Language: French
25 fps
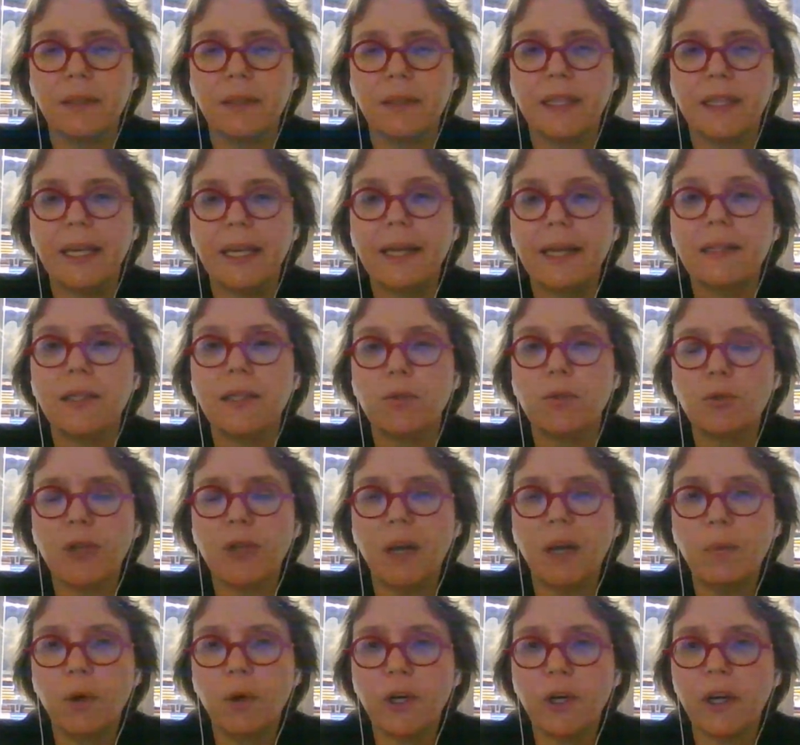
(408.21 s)
euh, qui a été
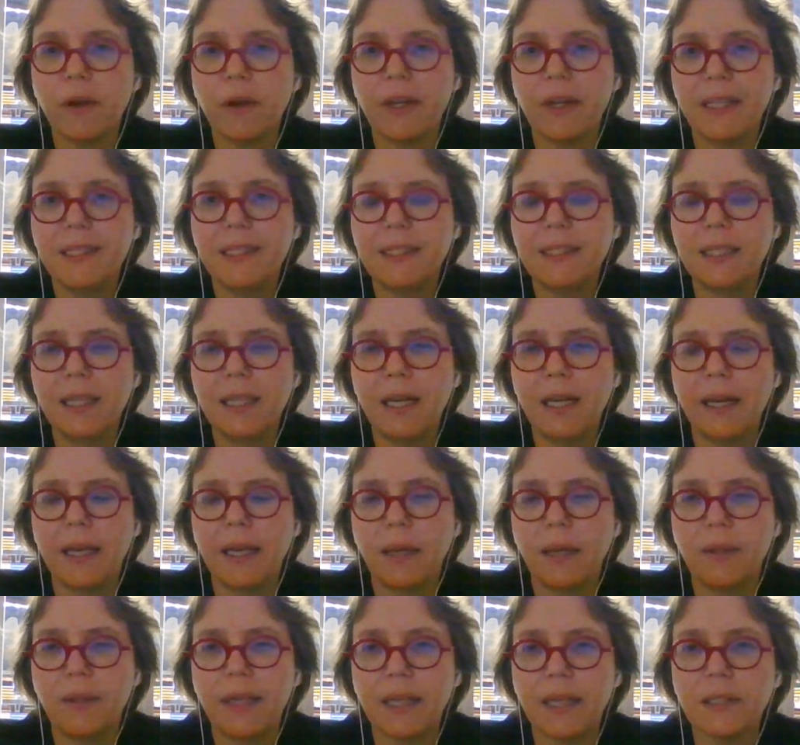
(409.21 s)
totalement réorganisé là,
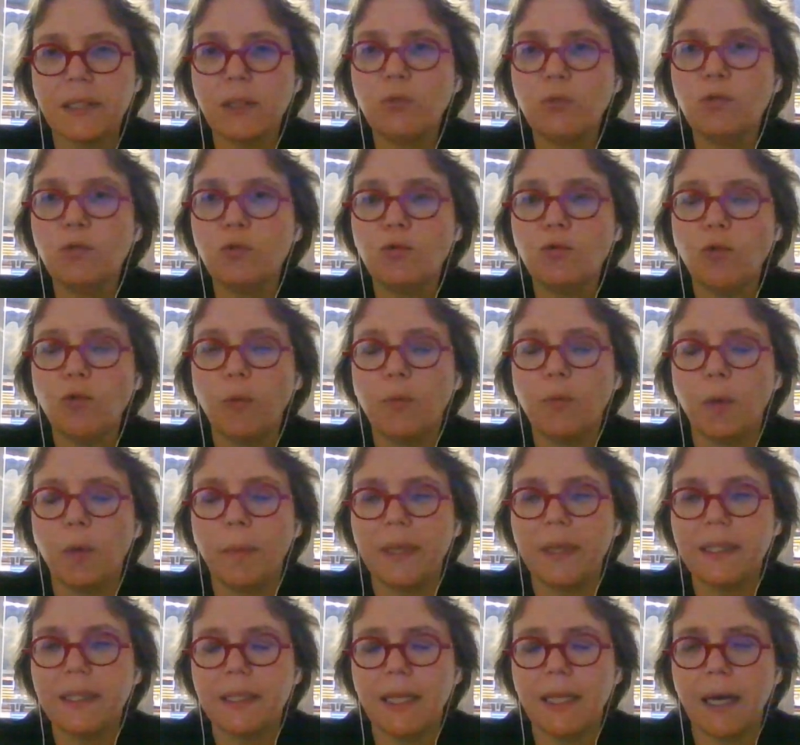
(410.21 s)
il y a une quinzaine de jours
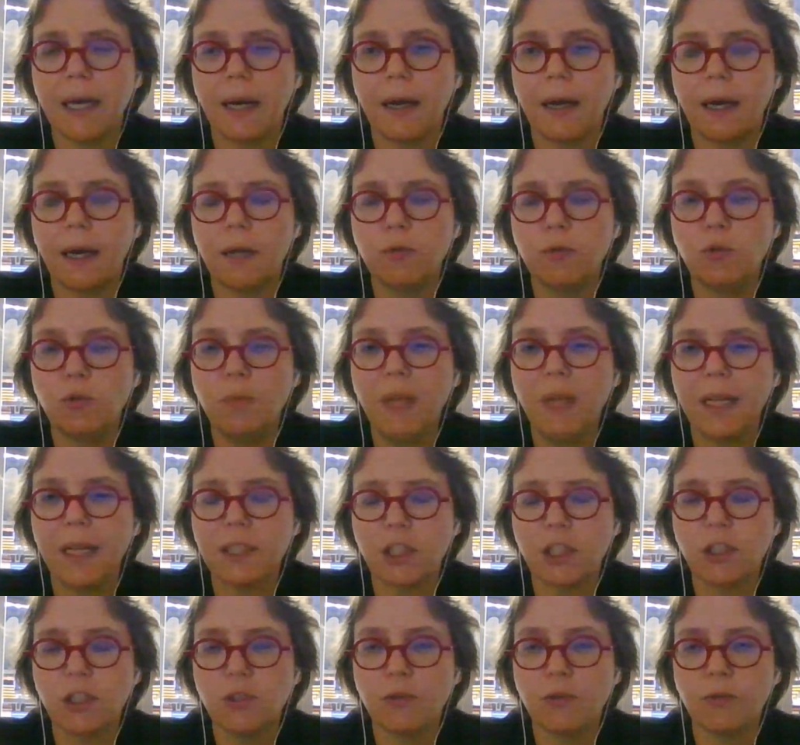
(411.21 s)
pour passer à, à 2000
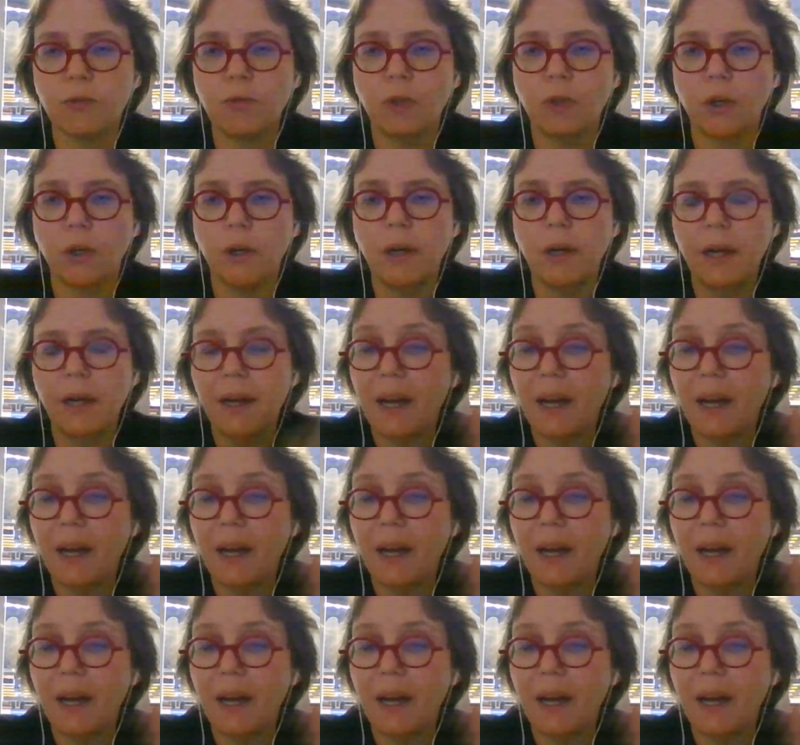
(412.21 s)
injections